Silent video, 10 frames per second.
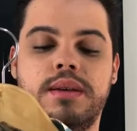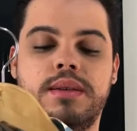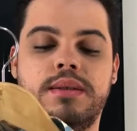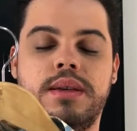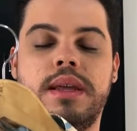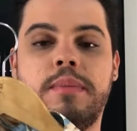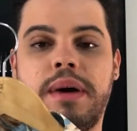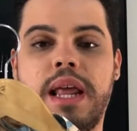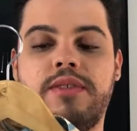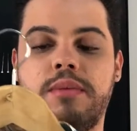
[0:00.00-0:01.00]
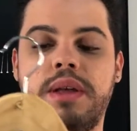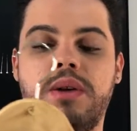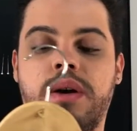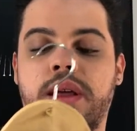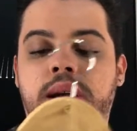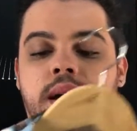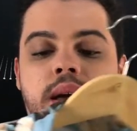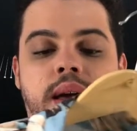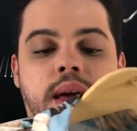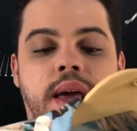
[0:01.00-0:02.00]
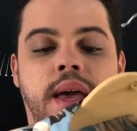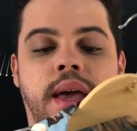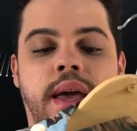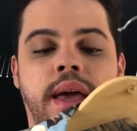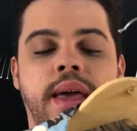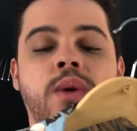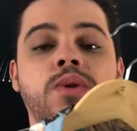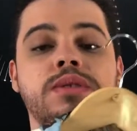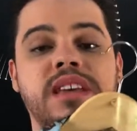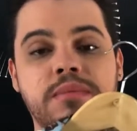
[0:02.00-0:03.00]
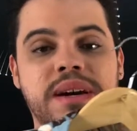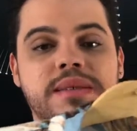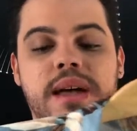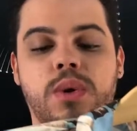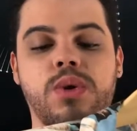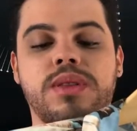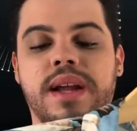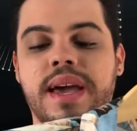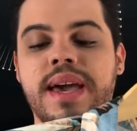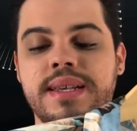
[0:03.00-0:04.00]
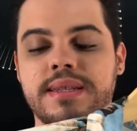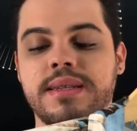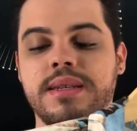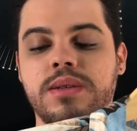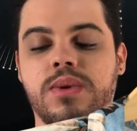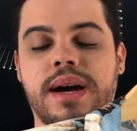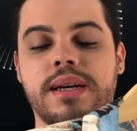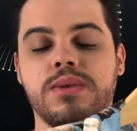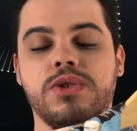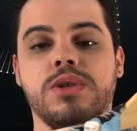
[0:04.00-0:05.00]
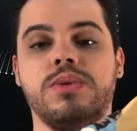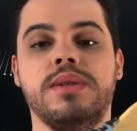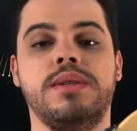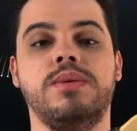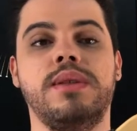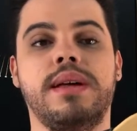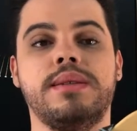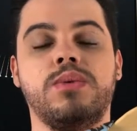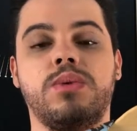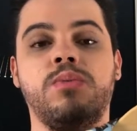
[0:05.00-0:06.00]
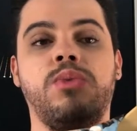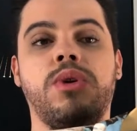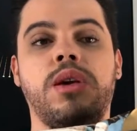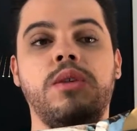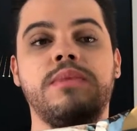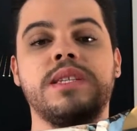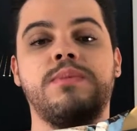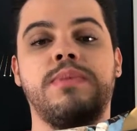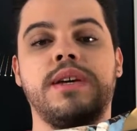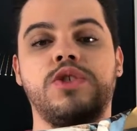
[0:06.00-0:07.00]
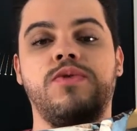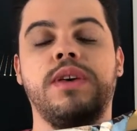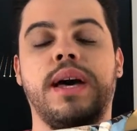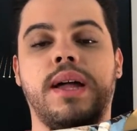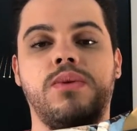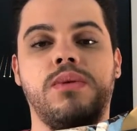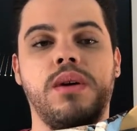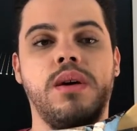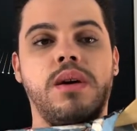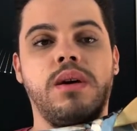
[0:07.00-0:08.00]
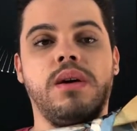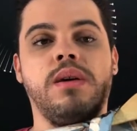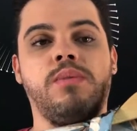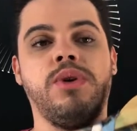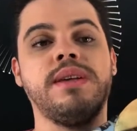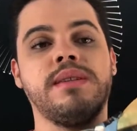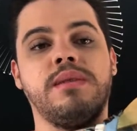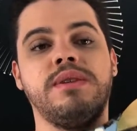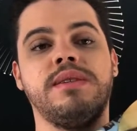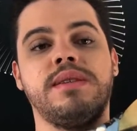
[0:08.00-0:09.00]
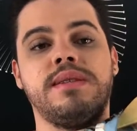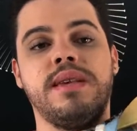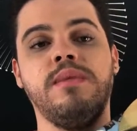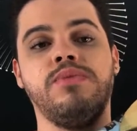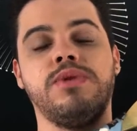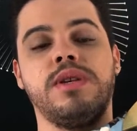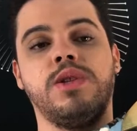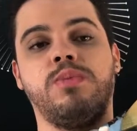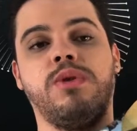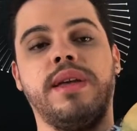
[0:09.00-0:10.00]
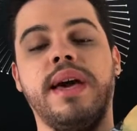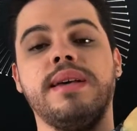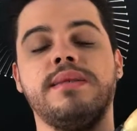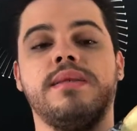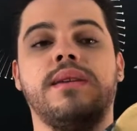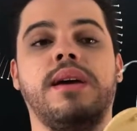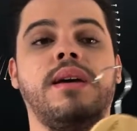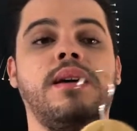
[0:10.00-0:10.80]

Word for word: Seria a palavra melhor. É, eu gostei mais da outra. Essa sim, no caso, eu achei o tecido dessa um, um pouquinho mais plastificado. Por essa também ser 100% poliéster, né?